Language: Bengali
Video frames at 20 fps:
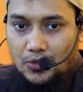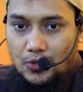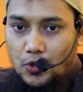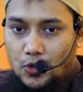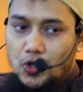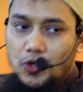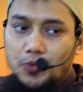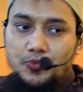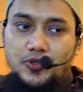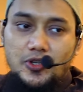
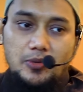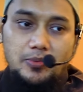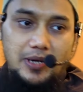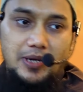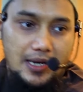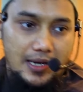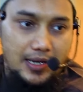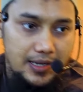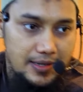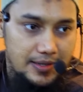হুকুম চলবে
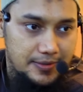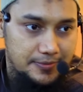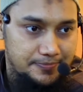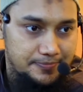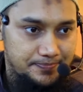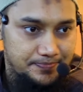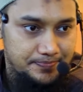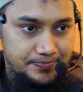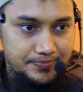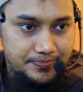আল্লাহ
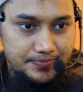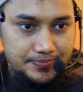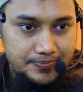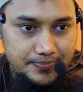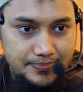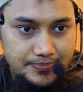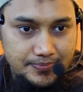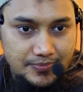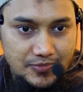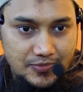
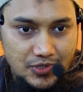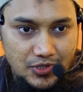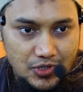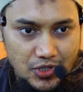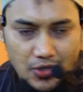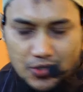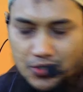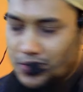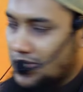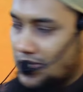
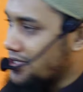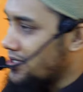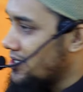সহজ কথা